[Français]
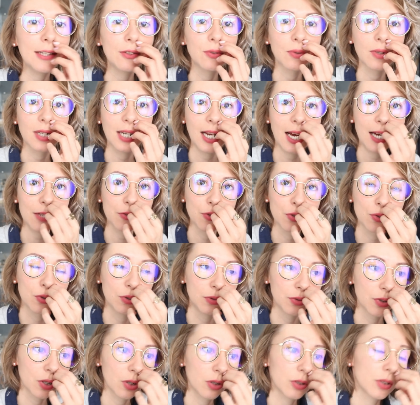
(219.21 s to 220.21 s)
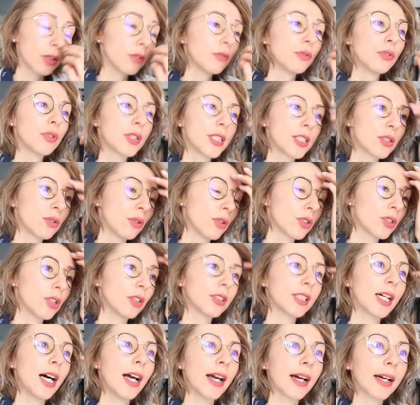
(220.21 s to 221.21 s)
Donc là, du coup, vu qu'ils sont au
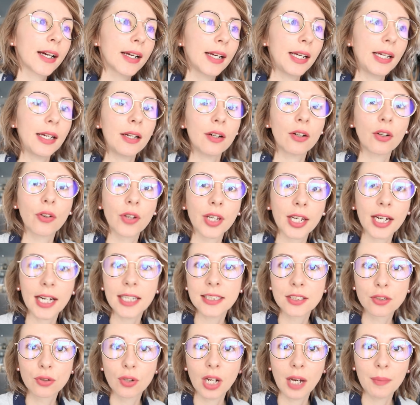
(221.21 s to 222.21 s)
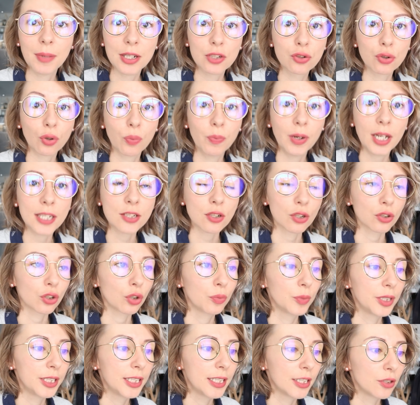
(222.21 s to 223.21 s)
centre aéré, euh, ils restent là-bas sur place entre
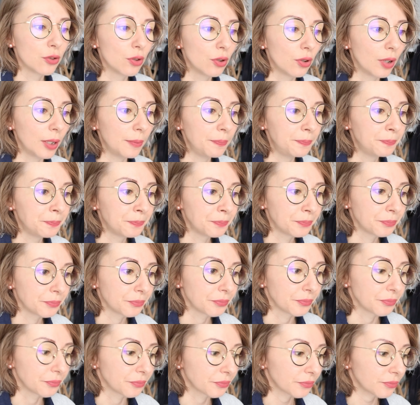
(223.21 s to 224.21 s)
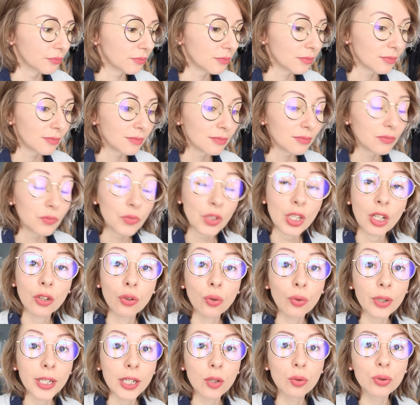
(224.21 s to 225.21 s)
midi et deux. Hein.
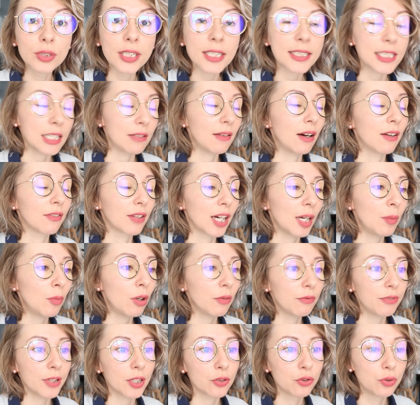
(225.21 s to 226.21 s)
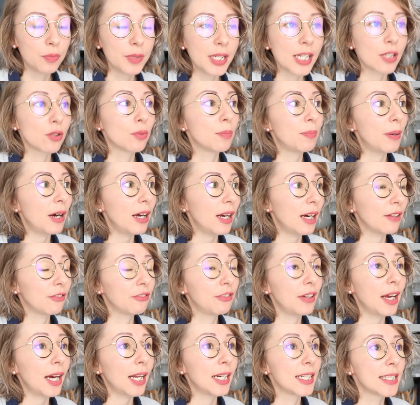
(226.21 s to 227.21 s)
Donc écoutez, ça va vraiment me faire du bien de ne pas
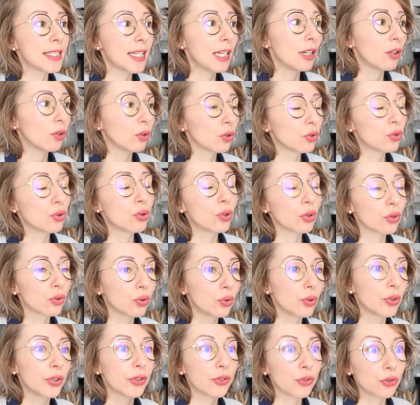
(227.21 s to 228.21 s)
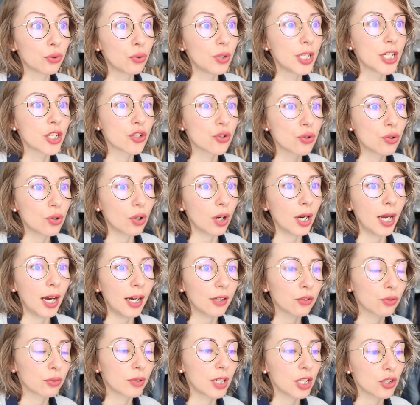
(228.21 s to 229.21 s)
faire les allers-retours tous les jours,
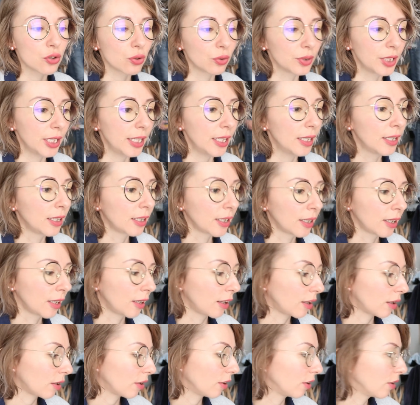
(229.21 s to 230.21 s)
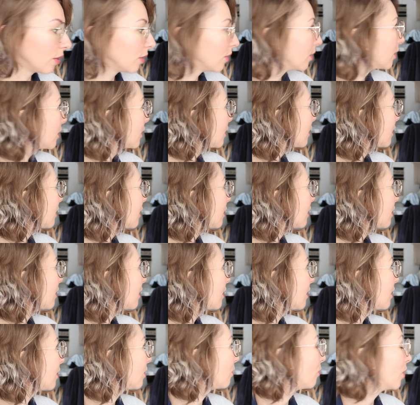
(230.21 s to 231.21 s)
là, toute la journée. Ah non, c'est euh,
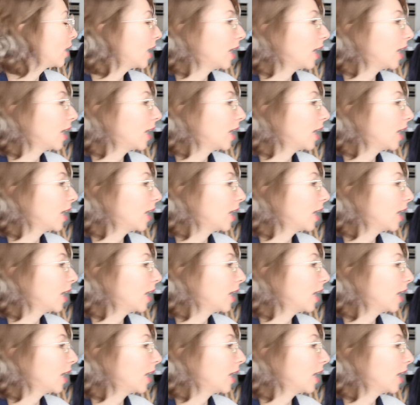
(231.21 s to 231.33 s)
bon.